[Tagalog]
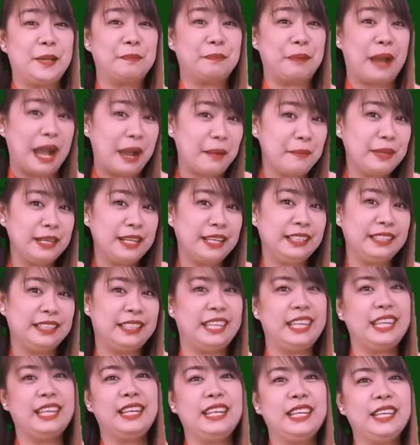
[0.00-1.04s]
king pamanang
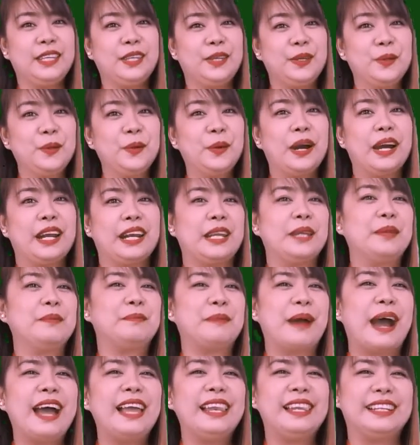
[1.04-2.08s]
kilikyo karing
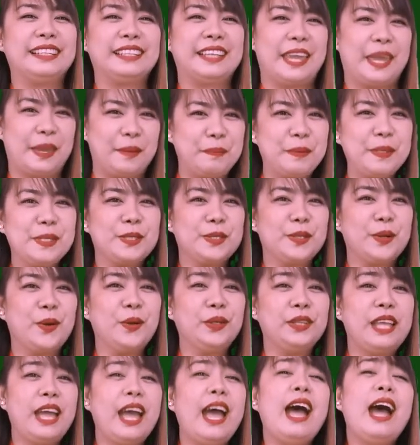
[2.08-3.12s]
balang
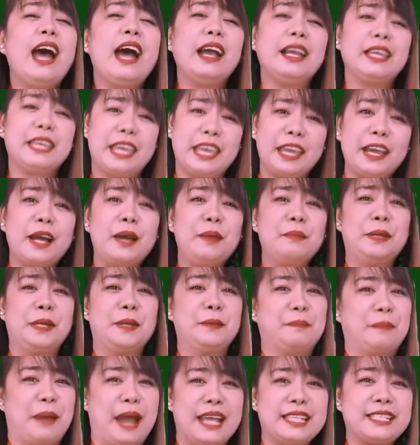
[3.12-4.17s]
episode at kaya
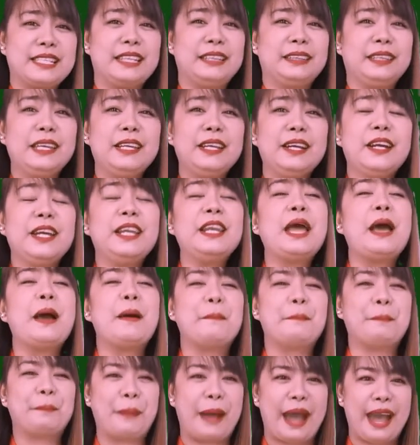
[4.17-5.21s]
kaming pasantingan
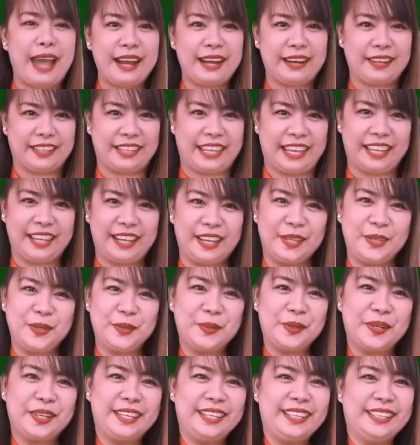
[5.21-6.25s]
para kaya
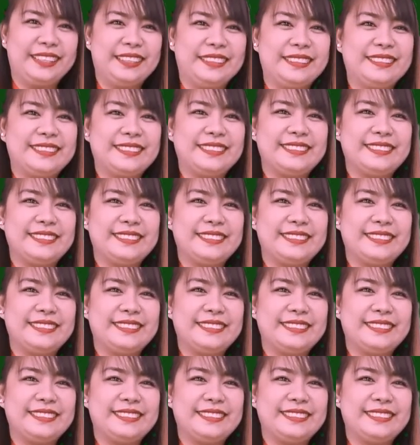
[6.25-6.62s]
kayungan.